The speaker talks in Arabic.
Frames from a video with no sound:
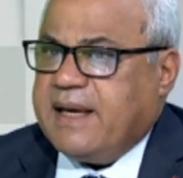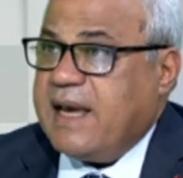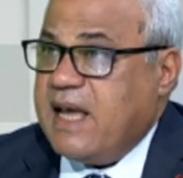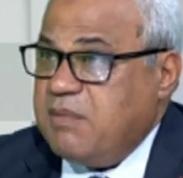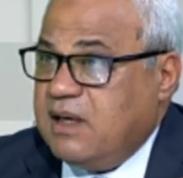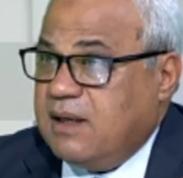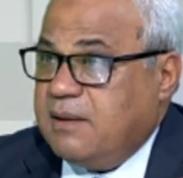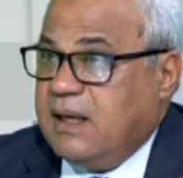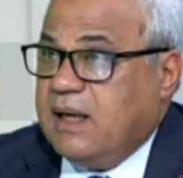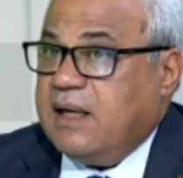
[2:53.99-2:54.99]
كامل
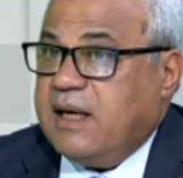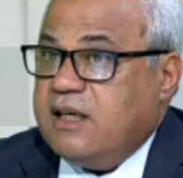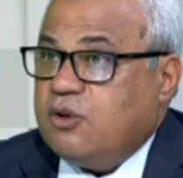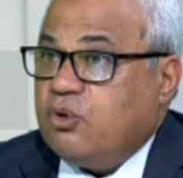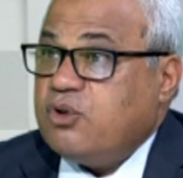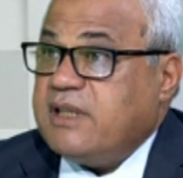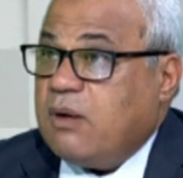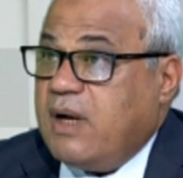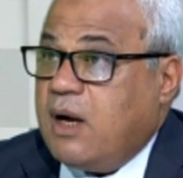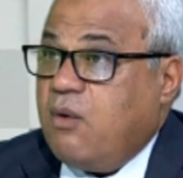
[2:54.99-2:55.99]
لأن دور
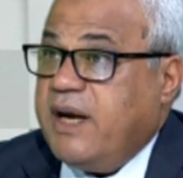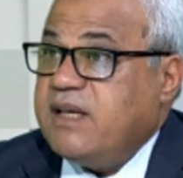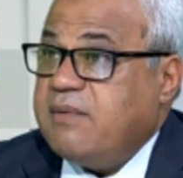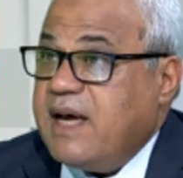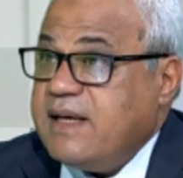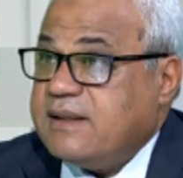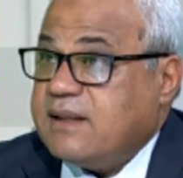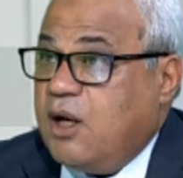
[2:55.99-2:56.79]
الدولة هو حماية